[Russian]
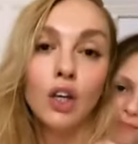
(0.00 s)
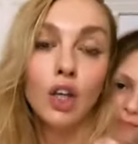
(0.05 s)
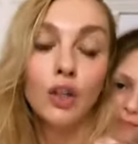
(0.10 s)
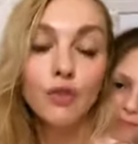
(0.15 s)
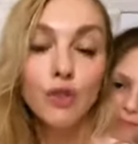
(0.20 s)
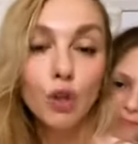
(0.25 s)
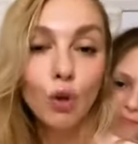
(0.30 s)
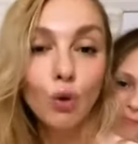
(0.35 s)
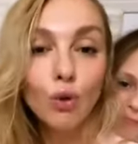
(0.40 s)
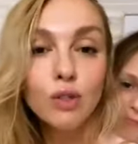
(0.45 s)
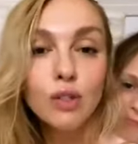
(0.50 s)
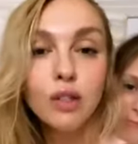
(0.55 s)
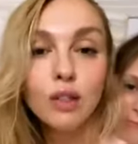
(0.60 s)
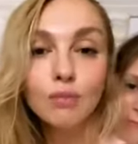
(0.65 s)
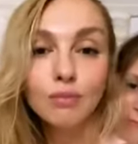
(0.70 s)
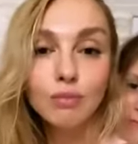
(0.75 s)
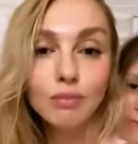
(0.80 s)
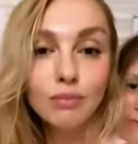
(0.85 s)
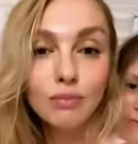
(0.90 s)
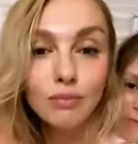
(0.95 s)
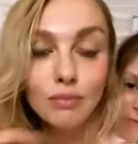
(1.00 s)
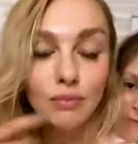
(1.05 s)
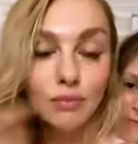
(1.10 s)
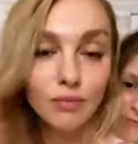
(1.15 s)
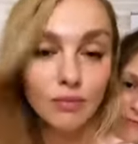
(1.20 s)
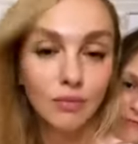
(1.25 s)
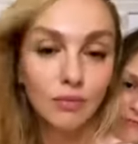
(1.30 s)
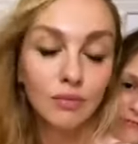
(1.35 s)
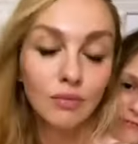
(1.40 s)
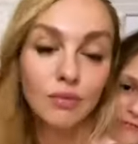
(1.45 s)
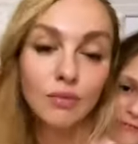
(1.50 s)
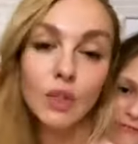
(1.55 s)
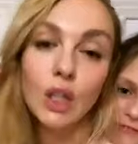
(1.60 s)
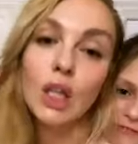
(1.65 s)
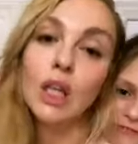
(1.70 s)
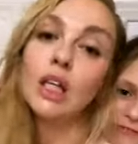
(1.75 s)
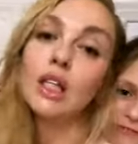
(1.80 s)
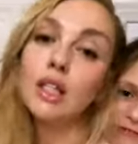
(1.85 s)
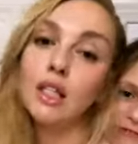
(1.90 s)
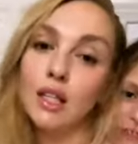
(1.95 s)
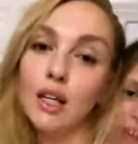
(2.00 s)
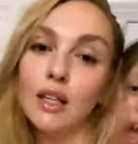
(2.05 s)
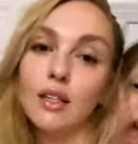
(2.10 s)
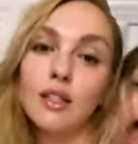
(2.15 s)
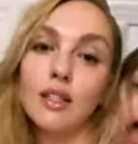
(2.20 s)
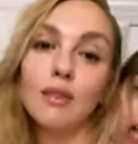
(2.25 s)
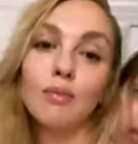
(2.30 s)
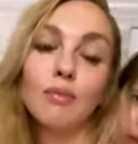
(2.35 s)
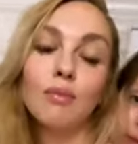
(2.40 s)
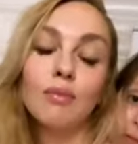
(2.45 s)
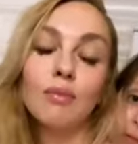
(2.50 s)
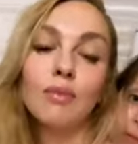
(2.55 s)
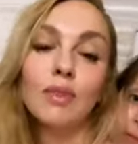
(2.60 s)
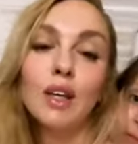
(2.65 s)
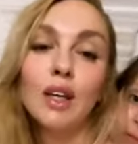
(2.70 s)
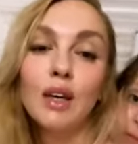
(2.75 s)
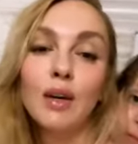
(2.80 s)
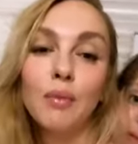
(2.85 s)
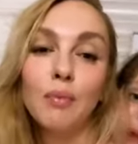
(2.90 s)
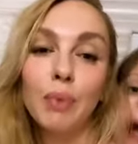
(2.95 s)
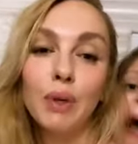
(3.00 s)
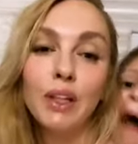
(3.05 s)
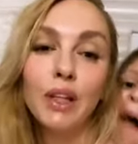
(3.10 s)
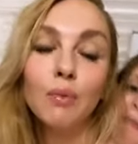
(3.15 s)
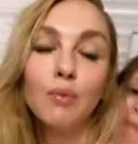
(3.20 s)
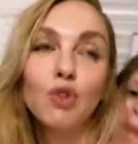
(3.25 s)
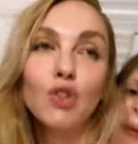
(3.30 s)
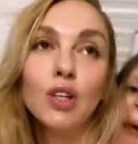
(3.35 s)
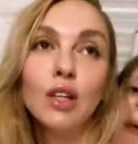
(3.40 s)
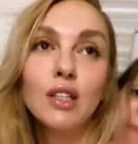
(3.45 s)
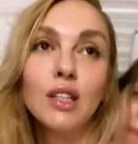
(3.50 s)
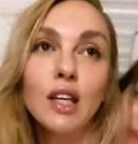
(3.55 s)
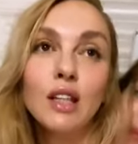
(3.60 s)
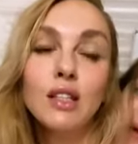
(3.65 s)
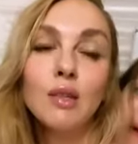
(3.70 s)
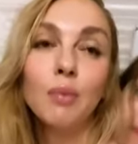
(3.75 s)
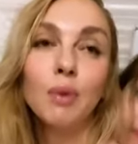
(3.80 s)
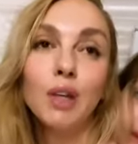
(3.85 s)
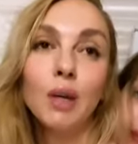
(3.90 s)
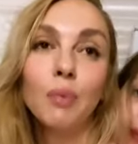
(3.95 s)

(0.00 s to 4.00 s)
И взрослым, и детям. Потому что детям